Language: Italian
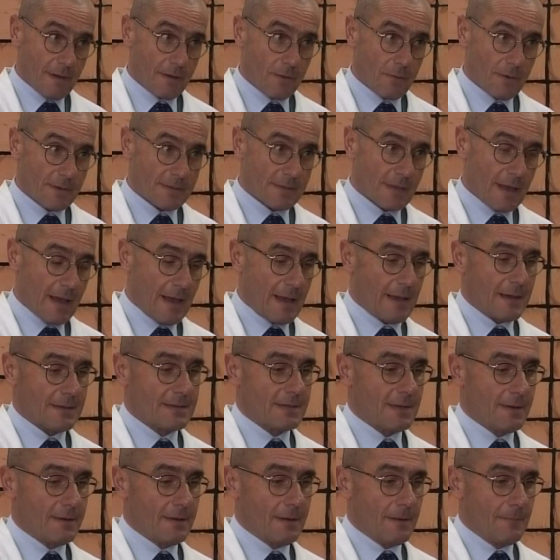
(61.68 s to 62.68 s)
in questa
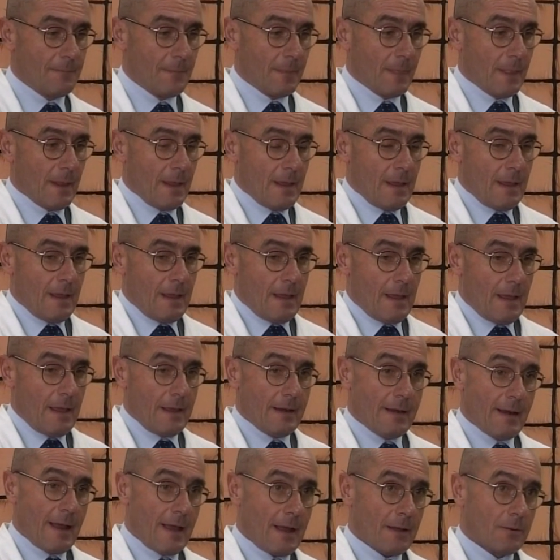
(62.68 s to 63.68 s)
ASL, è
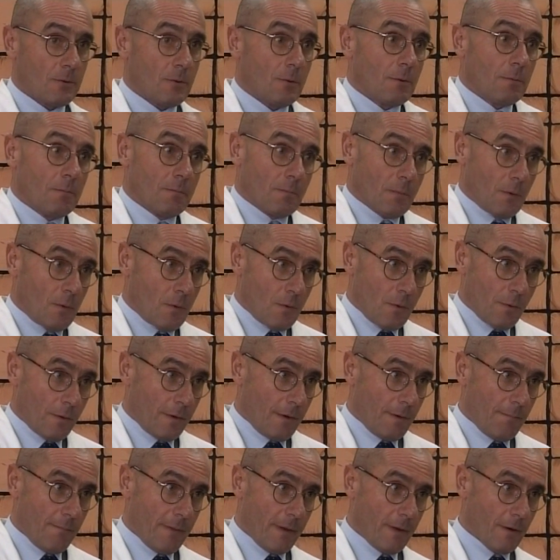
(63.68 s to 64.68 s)
nato con
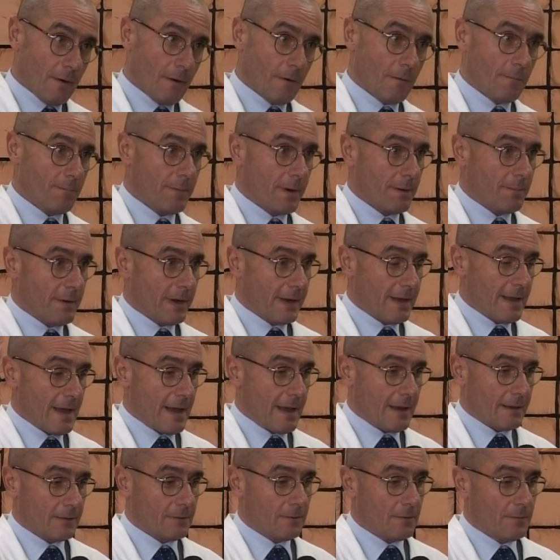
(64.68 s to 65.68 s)
il mio
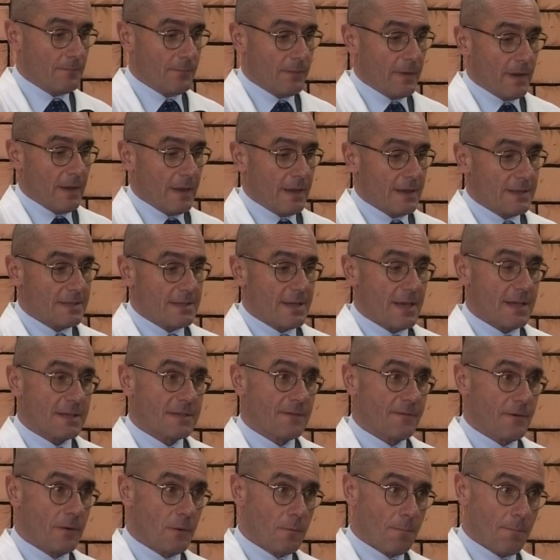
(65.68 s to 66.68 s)
primariato e si è
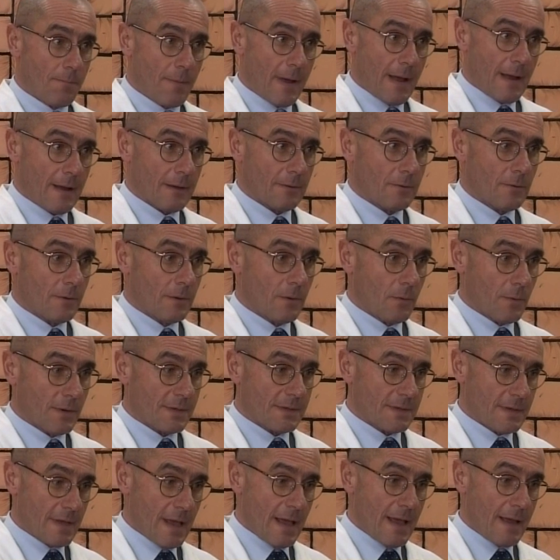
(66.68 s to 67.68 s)
sviluppato in
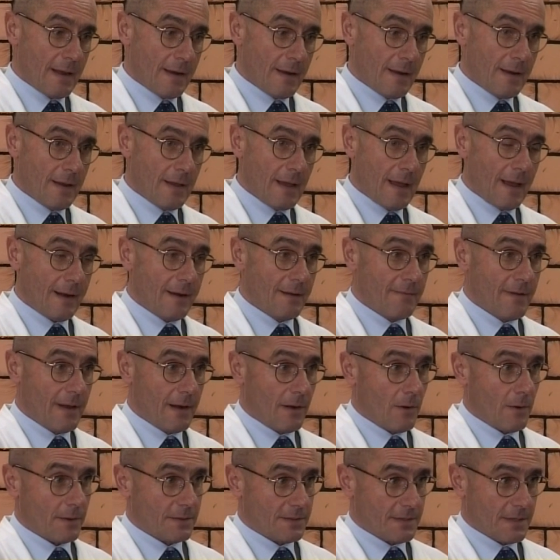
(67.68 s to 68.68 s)
questi anni a
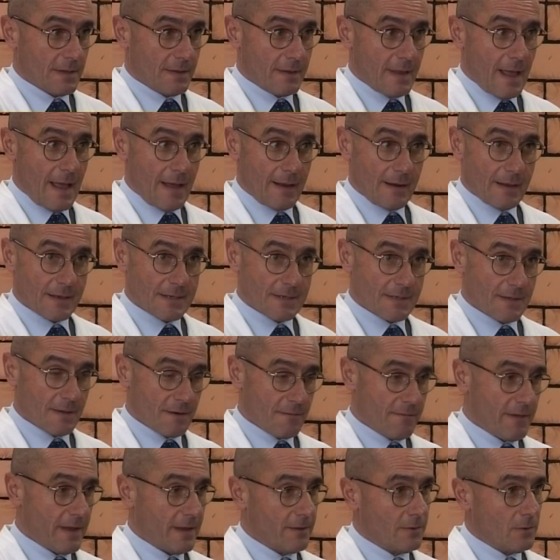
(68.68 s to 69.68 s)
livello aziendale,
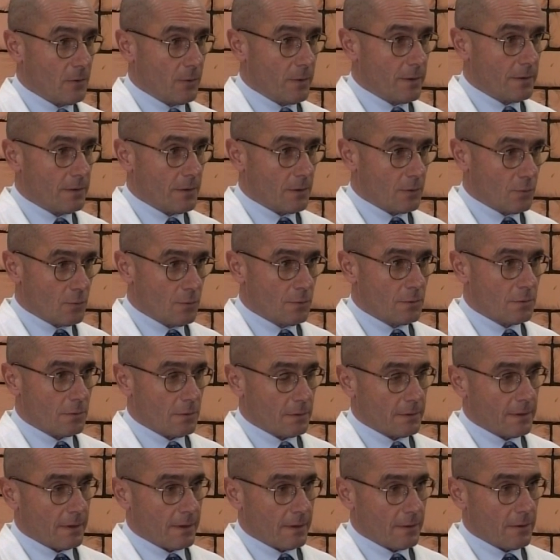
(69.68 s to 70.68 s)
servendo quindi tutto
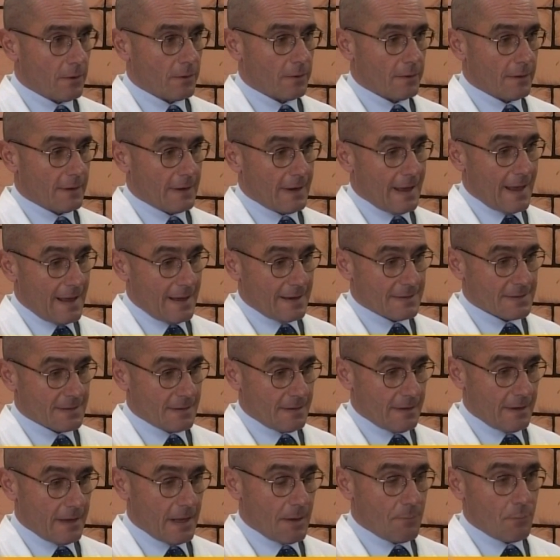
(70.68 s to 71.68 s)
il territorio
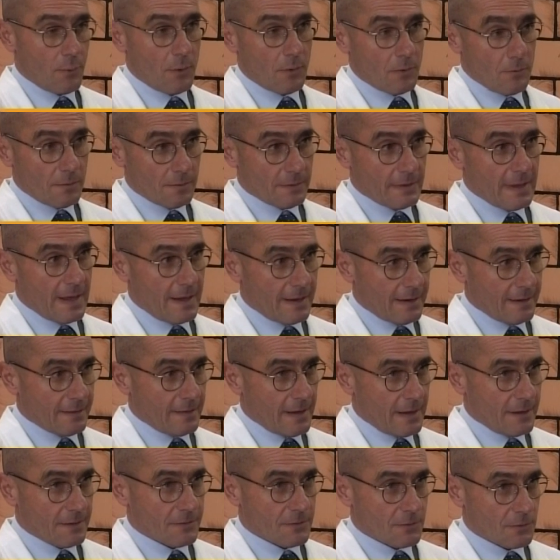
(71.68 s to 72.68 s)
dell'ASL e può contare
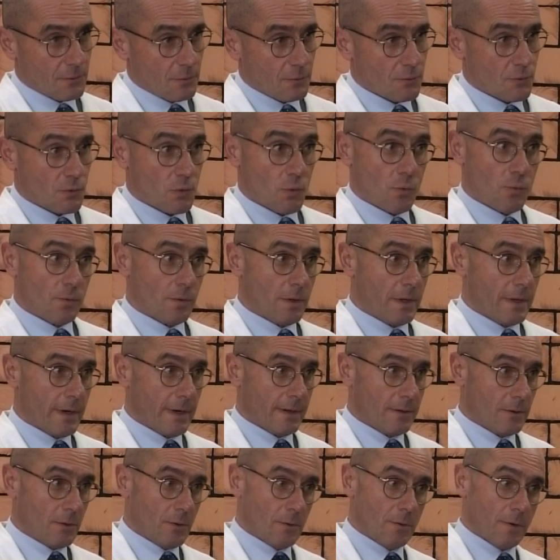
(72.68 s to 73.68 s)
adesso su un
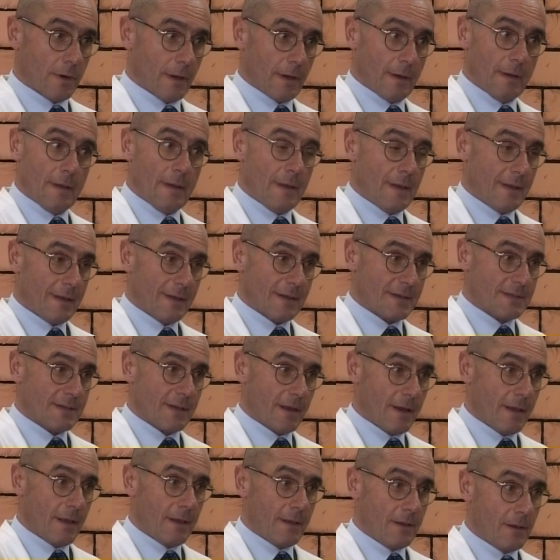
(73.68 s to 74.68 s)
direttore che
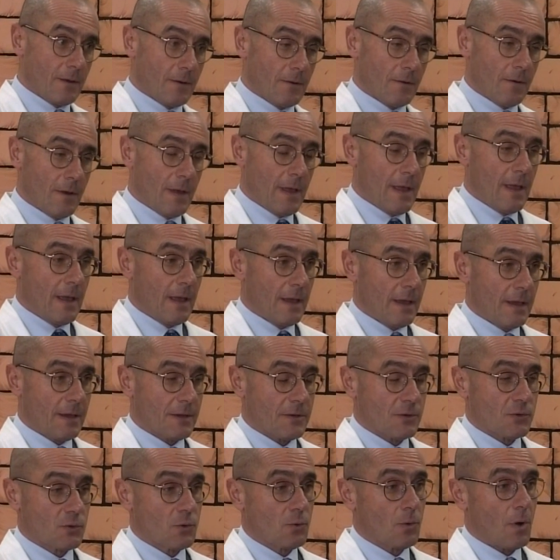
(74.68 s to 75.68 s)
sarei io e
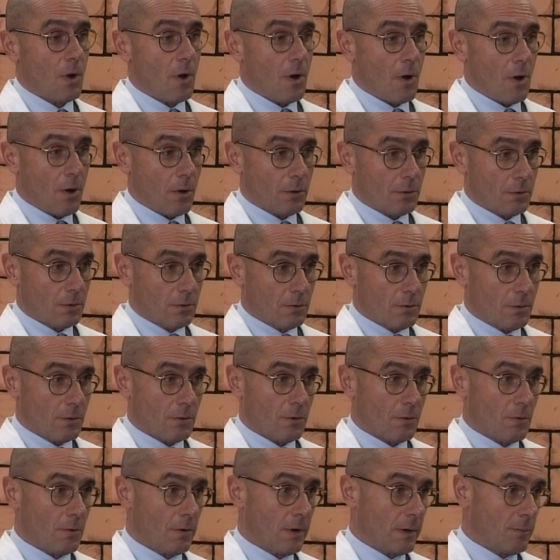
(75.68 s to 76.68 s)
su otto
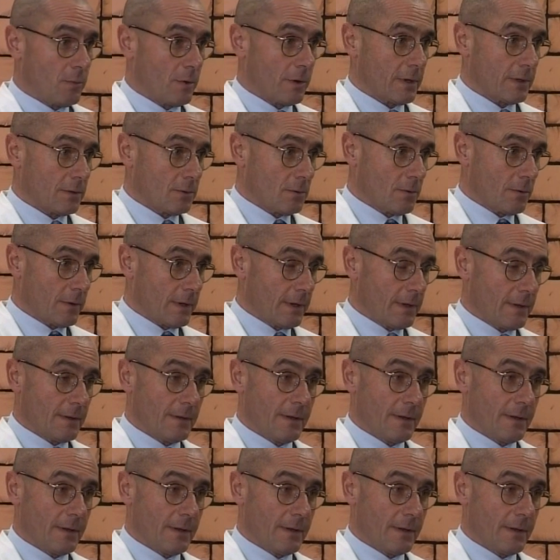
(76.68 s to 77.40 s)
collaboratori,